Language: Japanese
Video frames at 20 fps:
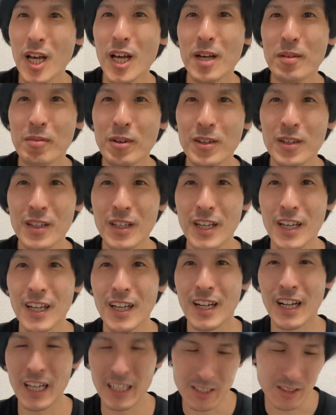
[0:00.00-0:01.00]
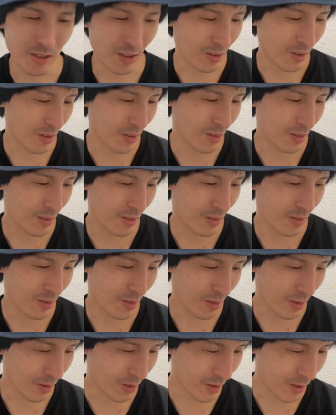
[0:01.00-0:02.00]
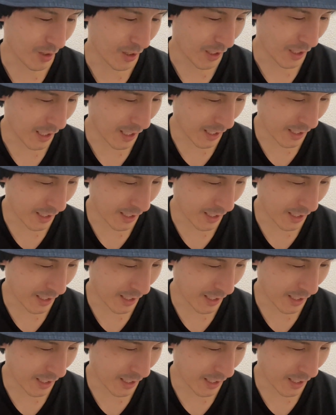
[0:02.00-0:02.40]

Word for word: ボッケラジオということでね、エ